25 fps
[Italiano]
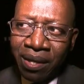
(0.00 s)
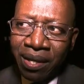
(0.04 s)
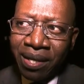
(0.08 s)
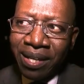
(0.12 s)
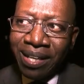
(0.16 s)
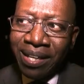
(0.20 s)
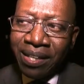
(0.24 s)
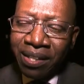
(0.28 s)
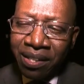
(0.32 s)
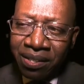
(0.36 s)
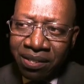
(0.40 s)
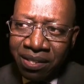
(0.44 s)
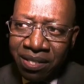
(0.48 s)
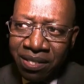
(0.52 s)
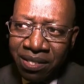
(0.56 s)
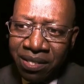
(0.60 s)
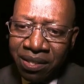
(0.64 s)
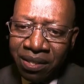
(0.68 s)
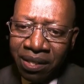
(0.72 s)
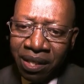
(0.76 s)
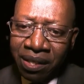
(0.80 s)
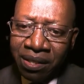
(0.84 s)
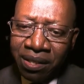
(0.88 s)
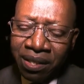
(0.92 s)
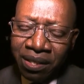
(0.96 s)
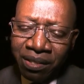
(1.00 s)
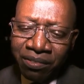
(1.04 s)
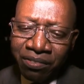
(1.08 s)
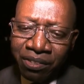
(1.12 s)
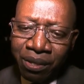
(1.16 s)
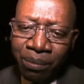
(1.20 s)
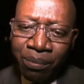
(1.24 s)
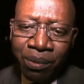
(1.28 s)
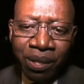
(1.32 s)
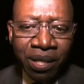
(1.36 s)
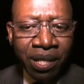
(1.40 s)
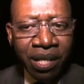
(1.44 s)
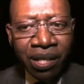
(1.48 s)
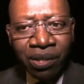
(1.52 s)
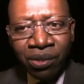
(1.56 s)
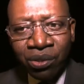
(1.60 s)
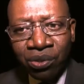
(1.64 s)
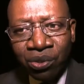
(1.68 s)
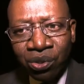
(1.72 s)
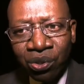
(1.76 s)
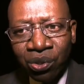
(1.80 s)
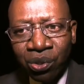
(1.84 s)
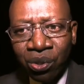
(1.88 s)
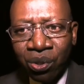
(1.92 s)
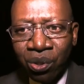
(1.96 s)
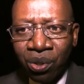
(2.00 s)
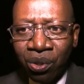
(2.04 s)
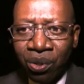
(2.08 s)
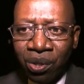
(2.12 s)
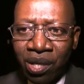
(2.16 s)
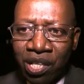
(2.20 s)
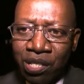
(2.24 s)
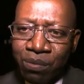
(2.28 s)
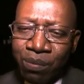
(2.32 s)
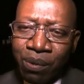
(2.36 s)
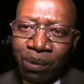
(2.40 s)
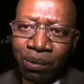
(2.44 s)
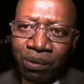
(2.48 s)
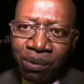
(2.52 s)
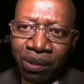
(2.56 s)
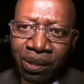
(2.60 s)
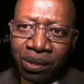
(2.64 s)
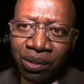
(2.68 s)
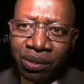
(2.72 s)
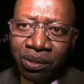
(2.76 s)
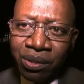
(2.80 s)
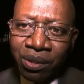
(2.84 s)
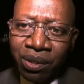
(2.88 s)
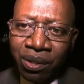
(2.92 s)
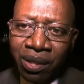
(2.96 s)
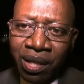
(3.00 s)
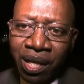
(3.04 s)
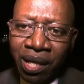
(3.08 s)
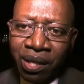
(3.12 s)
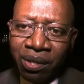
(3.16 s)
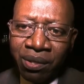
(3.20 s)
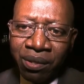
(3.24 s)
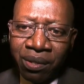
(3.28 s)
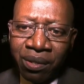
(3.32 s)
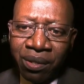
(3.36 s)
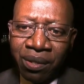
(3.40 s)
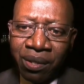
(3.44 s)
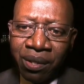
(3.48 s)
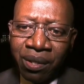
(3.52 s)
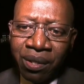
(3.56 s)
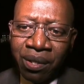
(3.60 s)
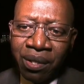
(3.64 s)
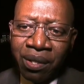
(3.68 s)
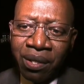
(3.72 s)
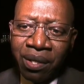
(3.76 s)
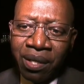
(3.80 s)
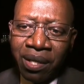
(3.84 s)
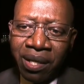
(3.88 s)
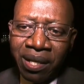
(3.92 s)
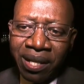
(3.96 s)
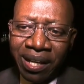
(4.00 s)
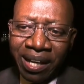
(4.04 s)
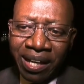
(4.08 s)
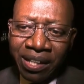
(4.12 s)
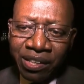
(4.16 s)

le necessità delle famiglie e non solo la speculazione. Ecco, la